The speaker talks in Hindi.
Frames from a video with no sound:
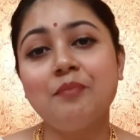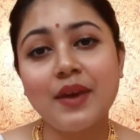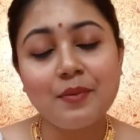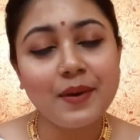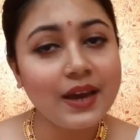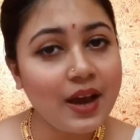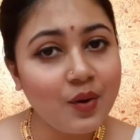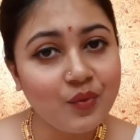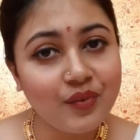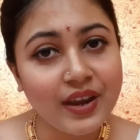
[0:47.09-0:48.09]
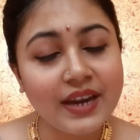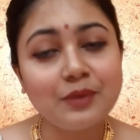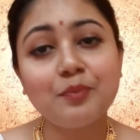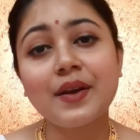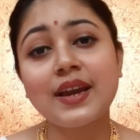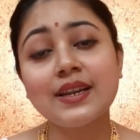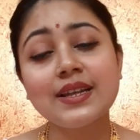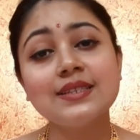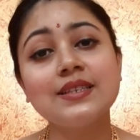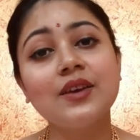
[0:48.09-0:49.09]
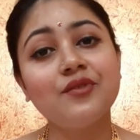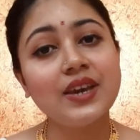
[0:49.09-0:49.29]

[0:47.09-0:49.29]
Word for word: बेबी का वेट प्रेगनेंसी